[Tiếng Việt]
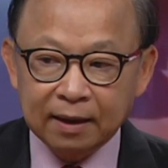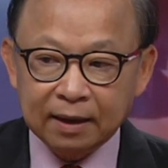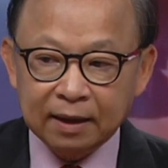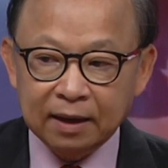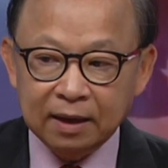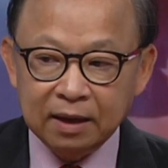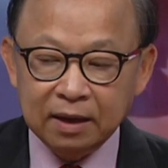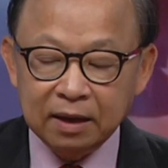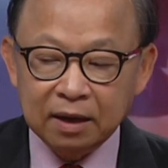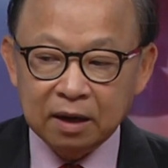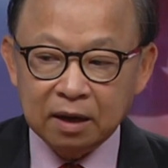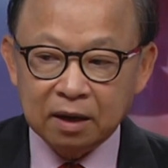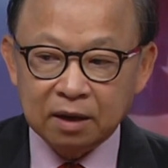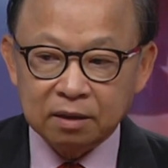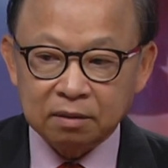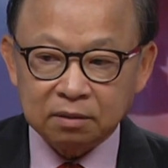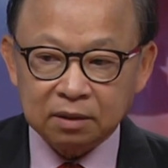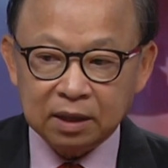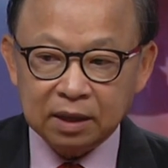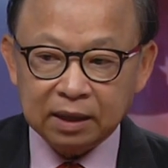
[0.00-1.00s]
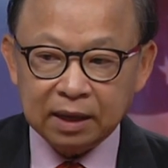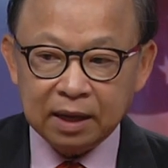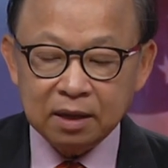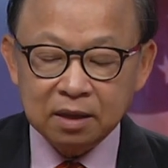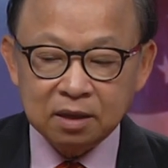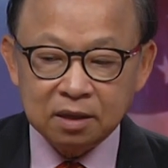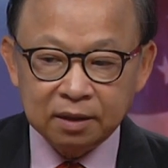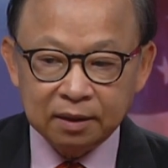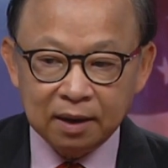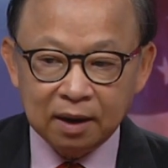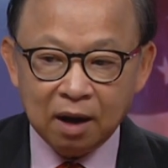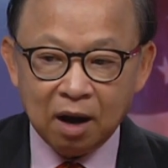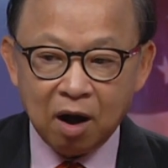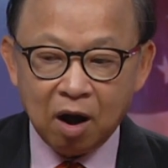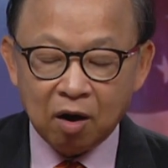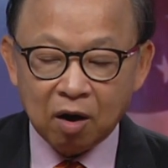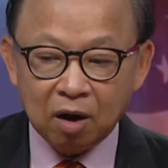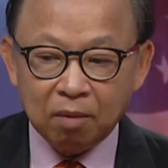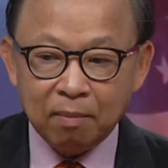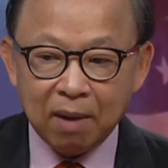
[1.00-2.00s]
cái uh, cái cái người đó
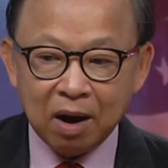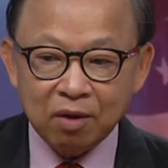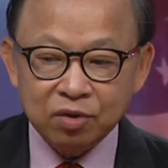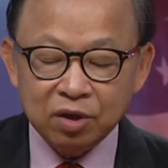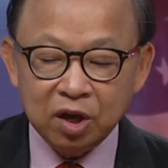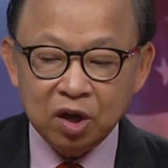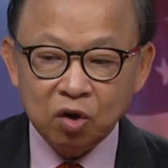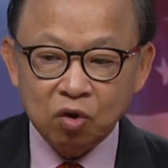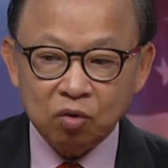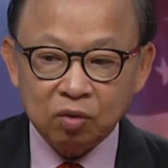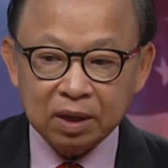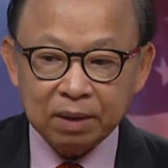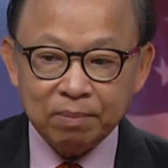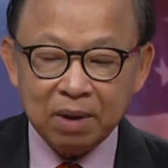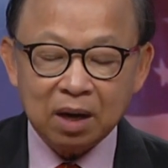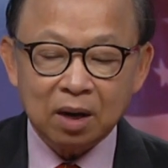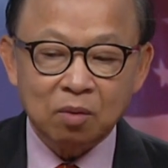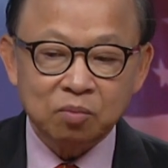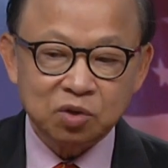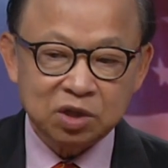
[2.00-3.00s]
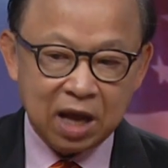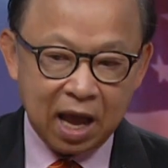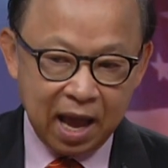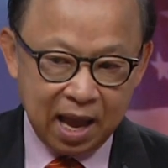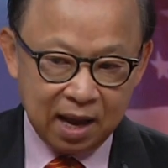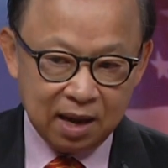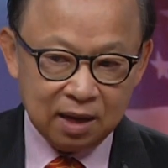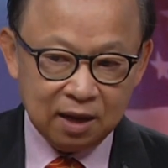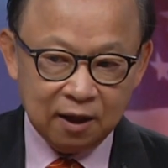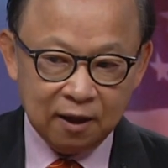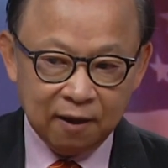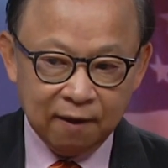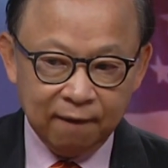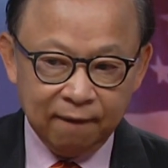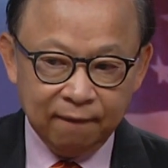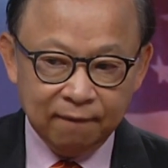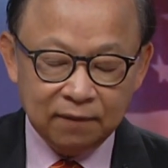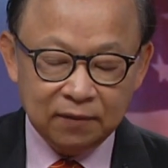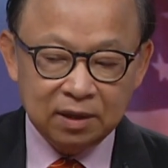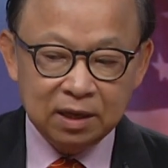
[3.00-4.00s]
họ có bao nhiêu cái bất động sản
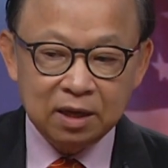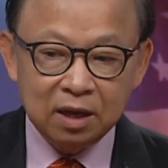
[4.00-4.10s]
À. lý